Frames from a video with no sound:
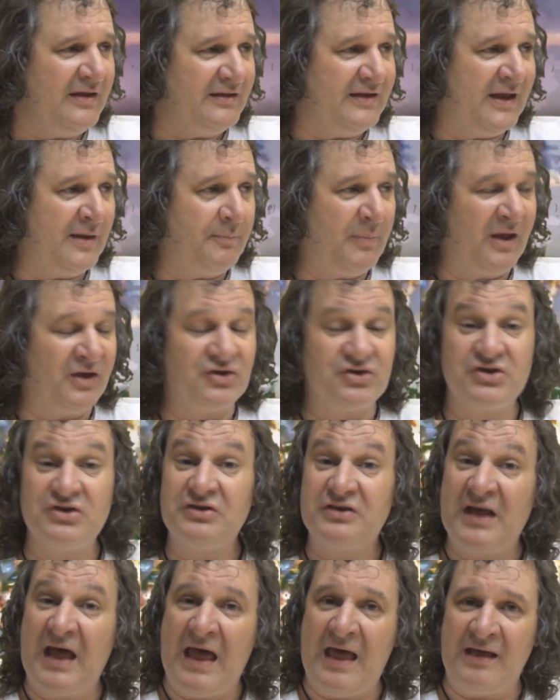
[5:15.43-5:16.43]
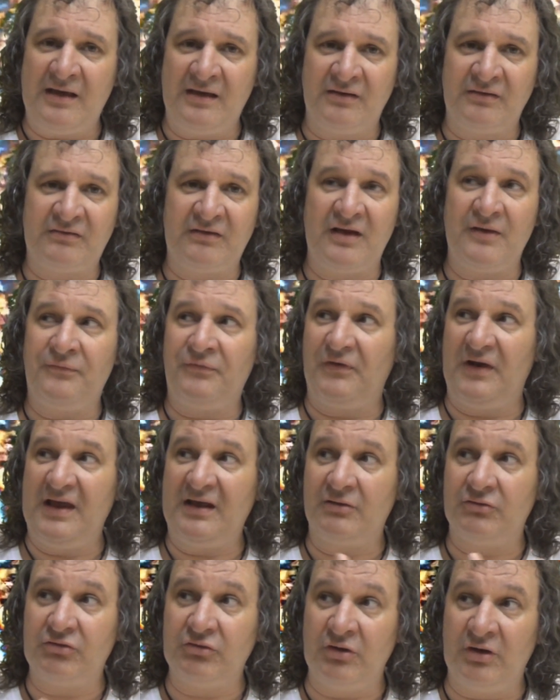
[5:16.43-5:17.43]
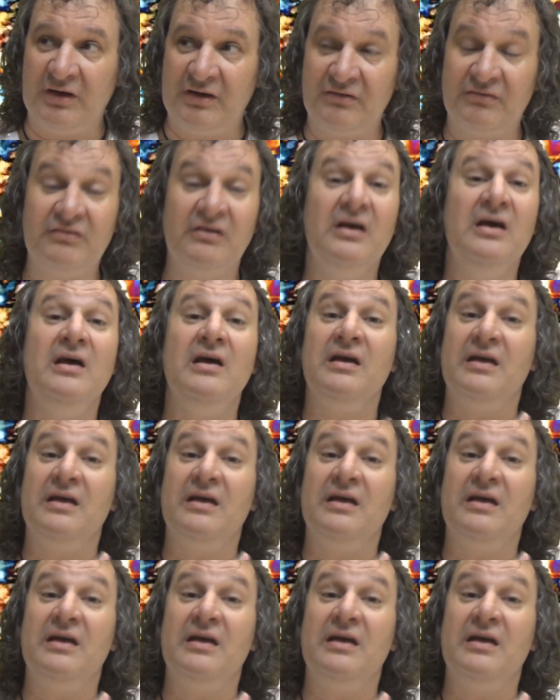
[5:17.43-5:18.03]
de repente, ideias, reflexões,